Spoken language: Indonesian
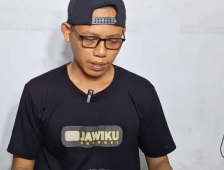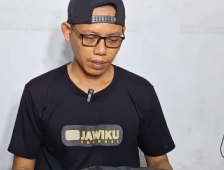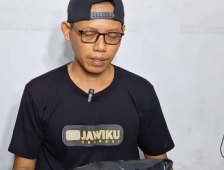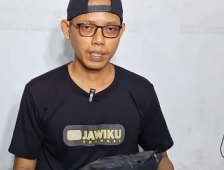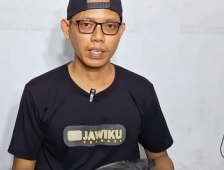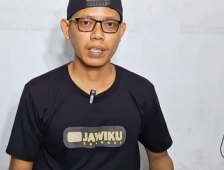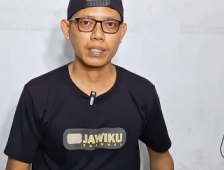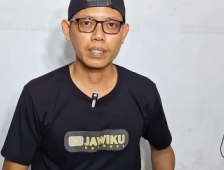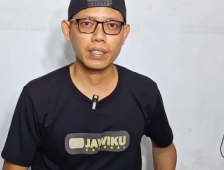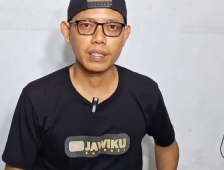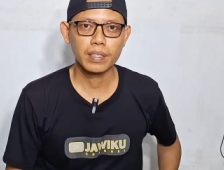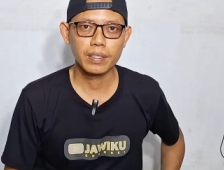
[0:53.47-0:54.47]
oke
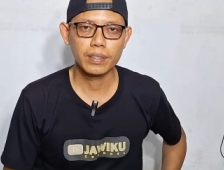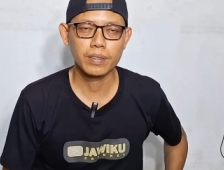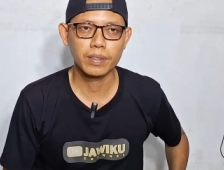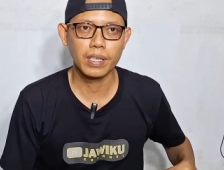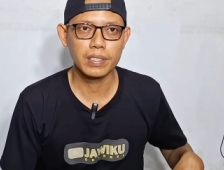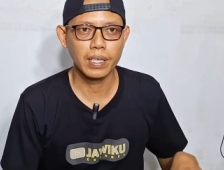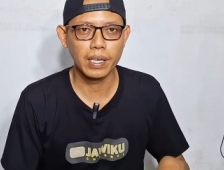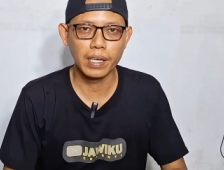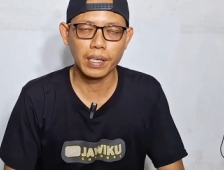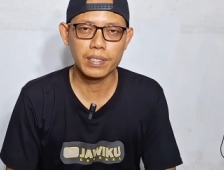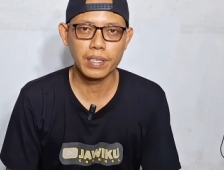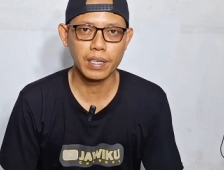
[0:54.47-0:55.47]
nanti juga saya
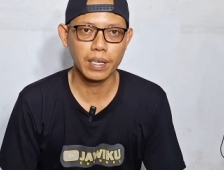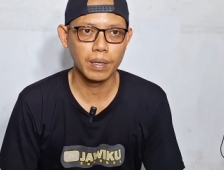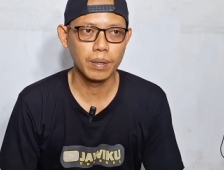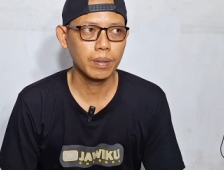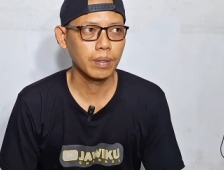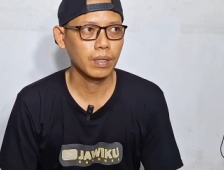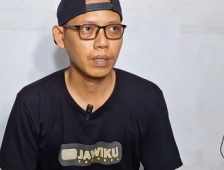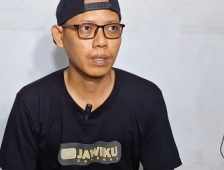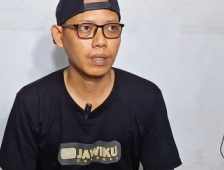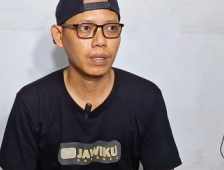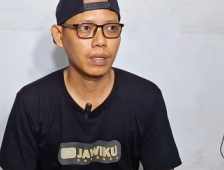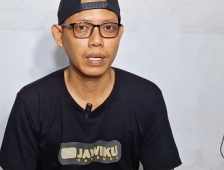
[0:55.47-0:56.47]
akan nge-share ya
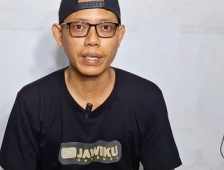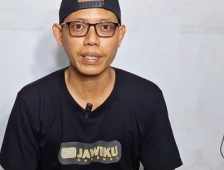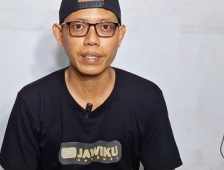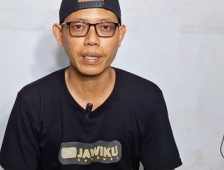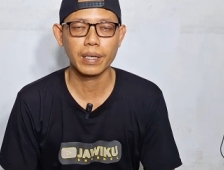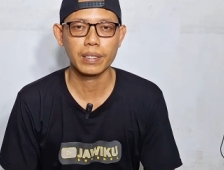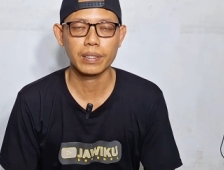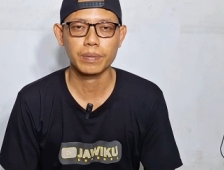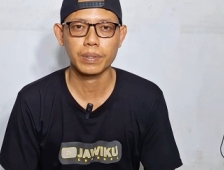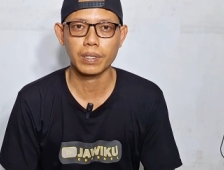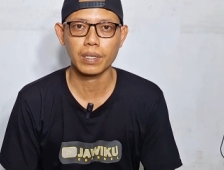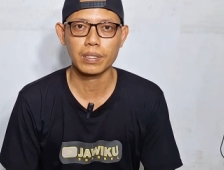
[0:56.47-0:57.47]
Eh, linknya
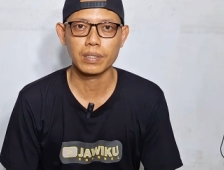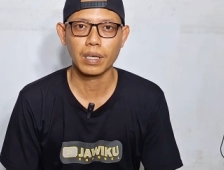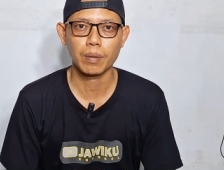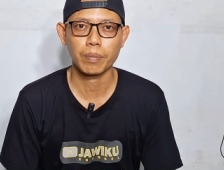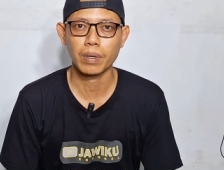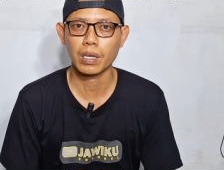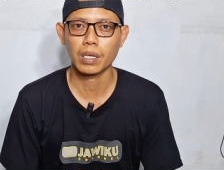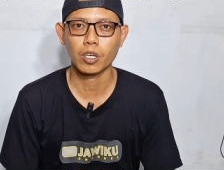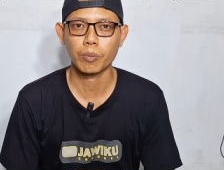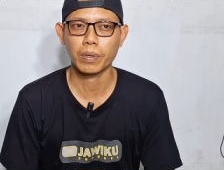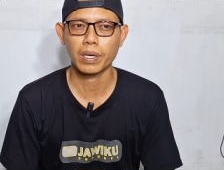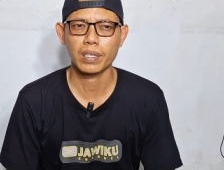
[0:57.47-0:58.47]
jika saya mau
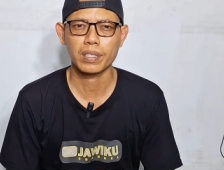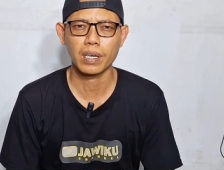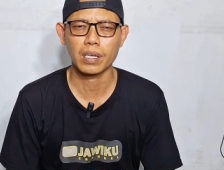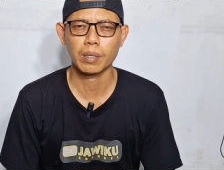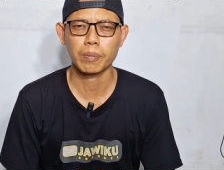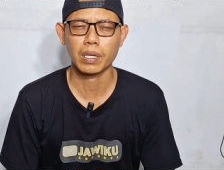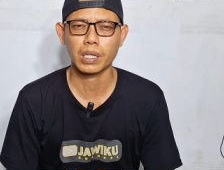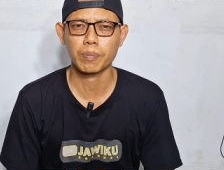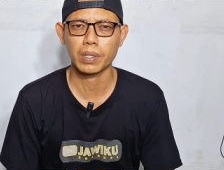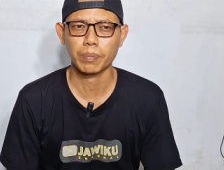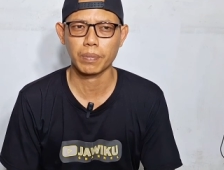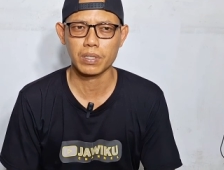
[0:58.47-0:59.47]
rekomendasikan kepada
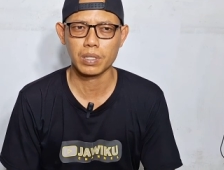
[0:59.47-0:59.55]
teman-teman